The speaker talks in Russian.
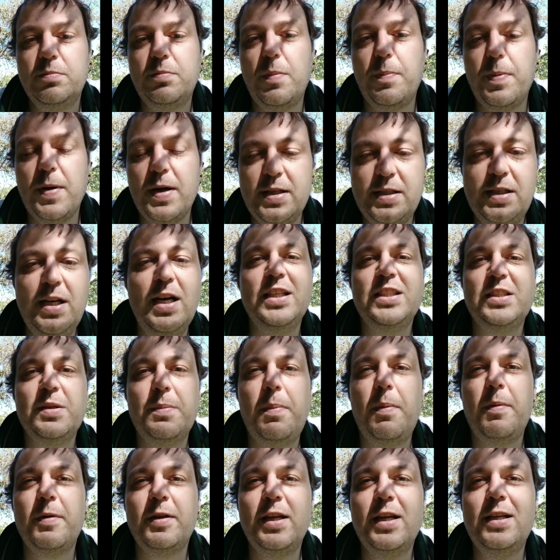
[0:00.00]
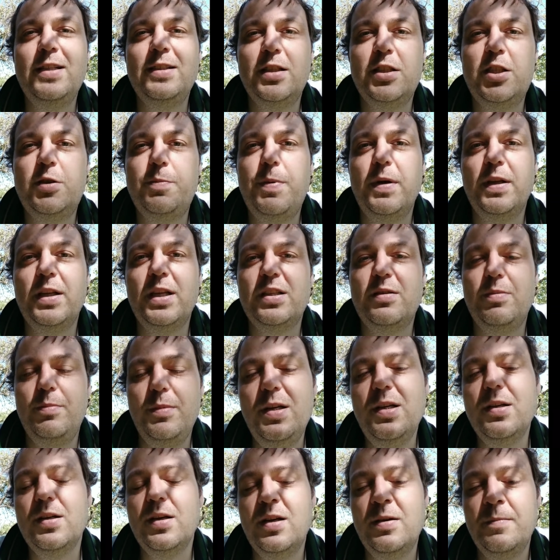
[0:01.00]
попрощаться, поблагодарить за чемпионат
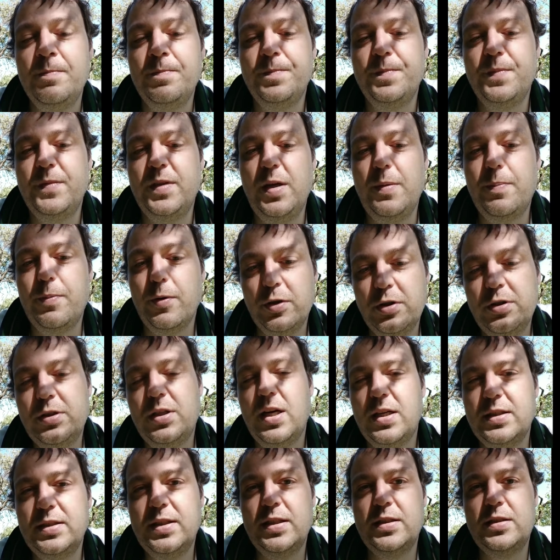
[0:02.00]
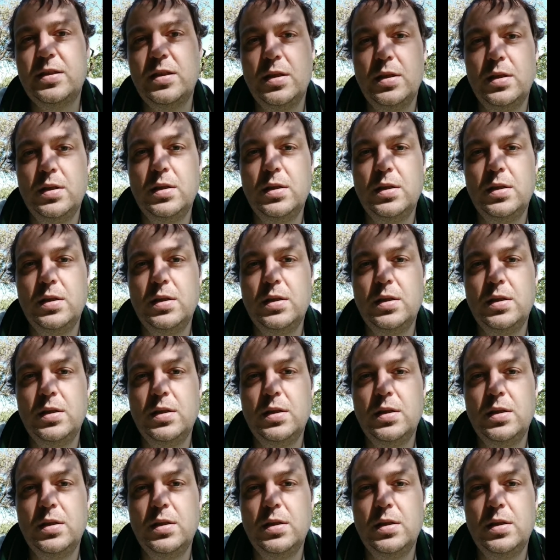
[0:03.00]
мира и просто сказать